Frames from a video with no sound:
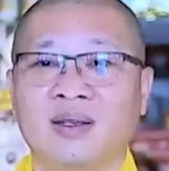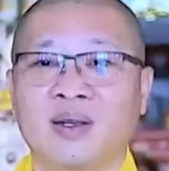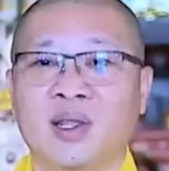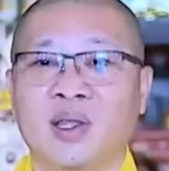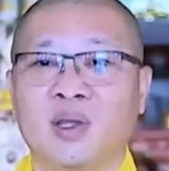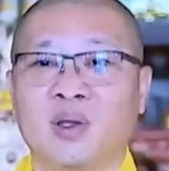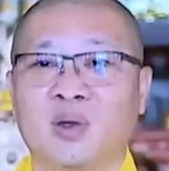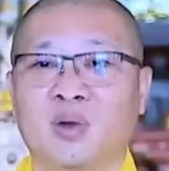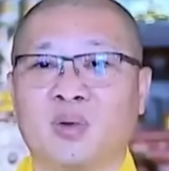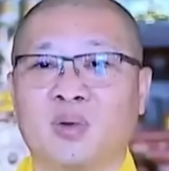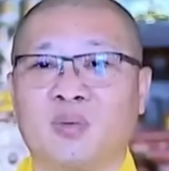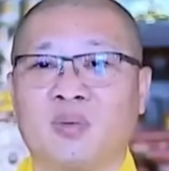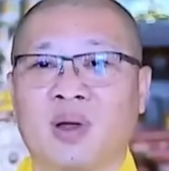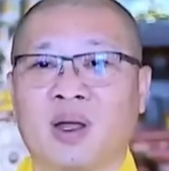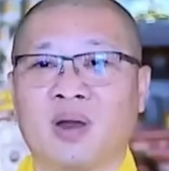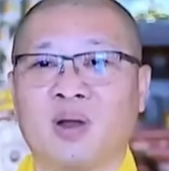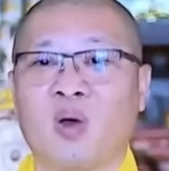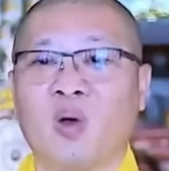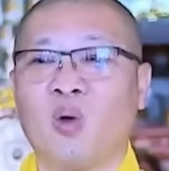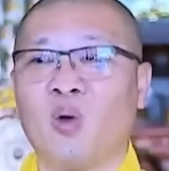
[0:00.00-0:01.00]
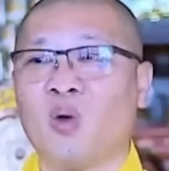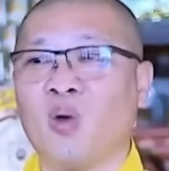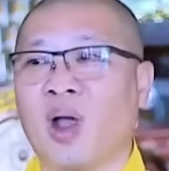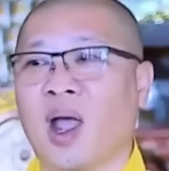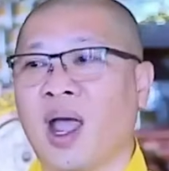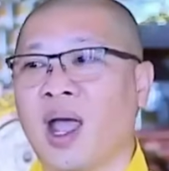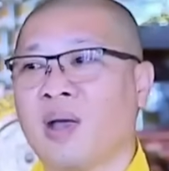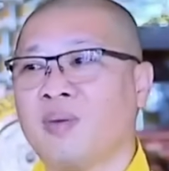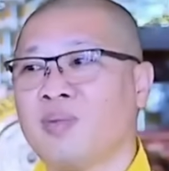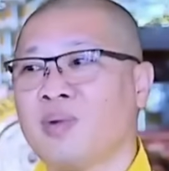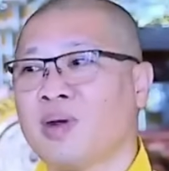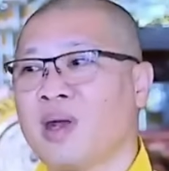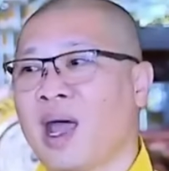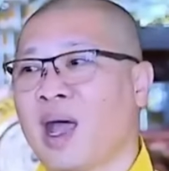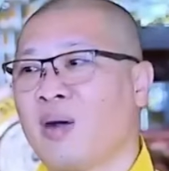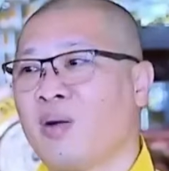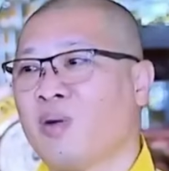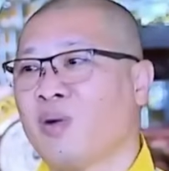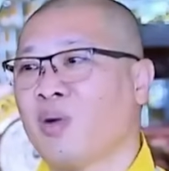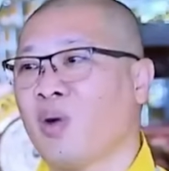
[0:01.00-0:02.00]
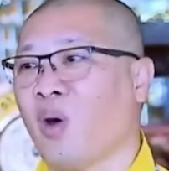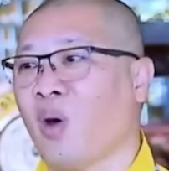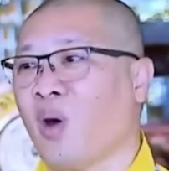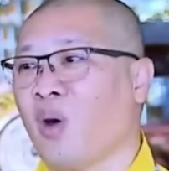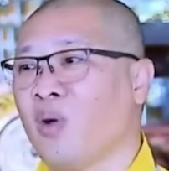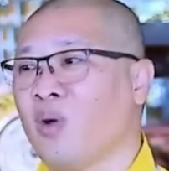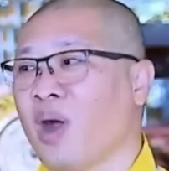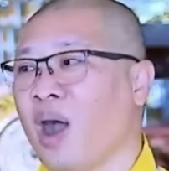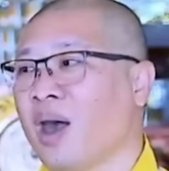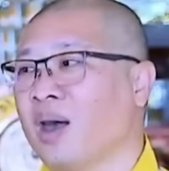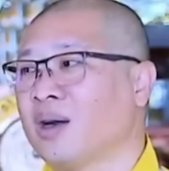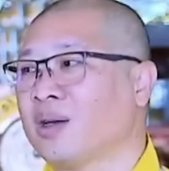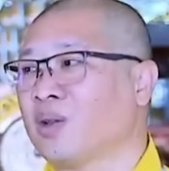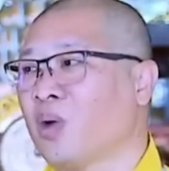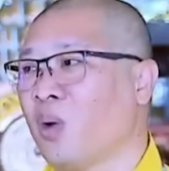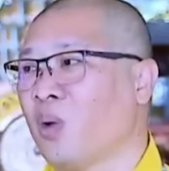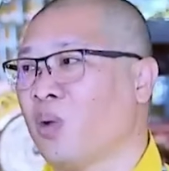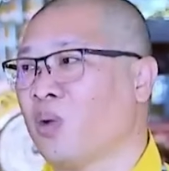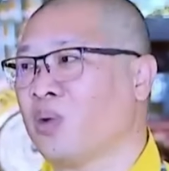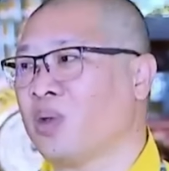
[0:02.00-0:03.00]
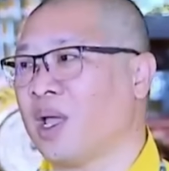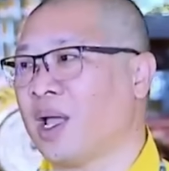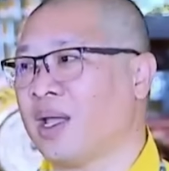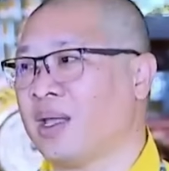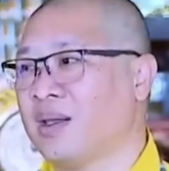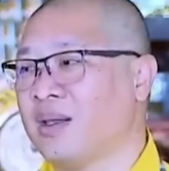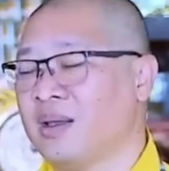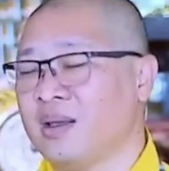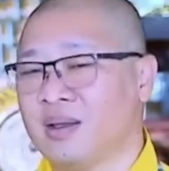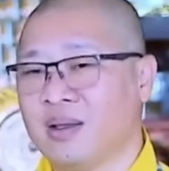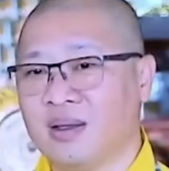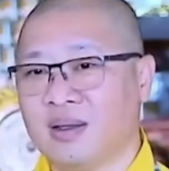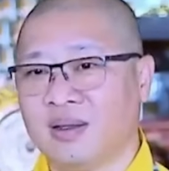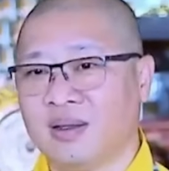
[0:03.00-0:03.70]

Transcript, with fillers: điều mà nó u ám, nó đau khổ, hận thù vậy,